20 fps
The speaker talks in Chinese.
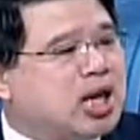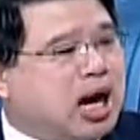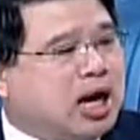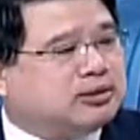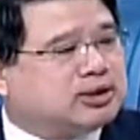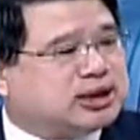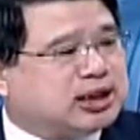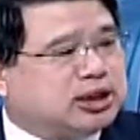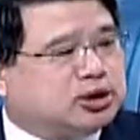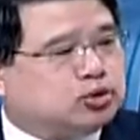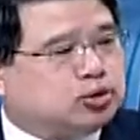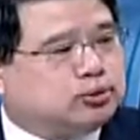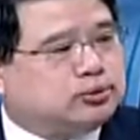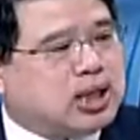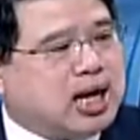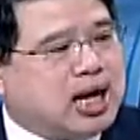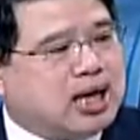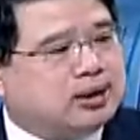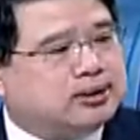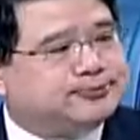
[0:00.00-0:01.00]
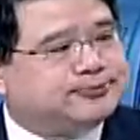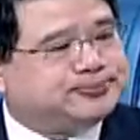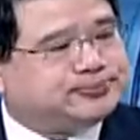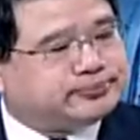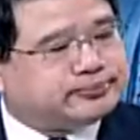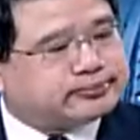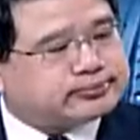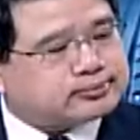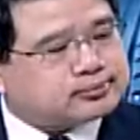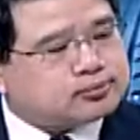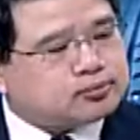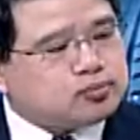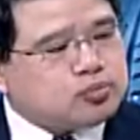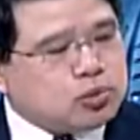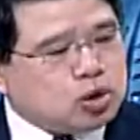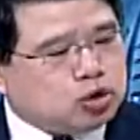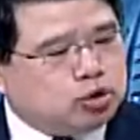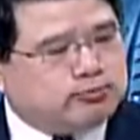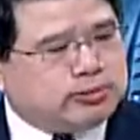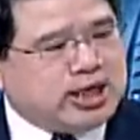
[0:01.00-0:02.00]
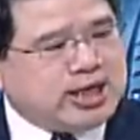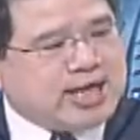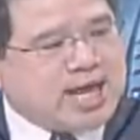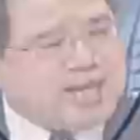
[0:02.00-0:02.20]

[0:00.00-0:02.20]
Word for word: 好，这个图哈，我们可以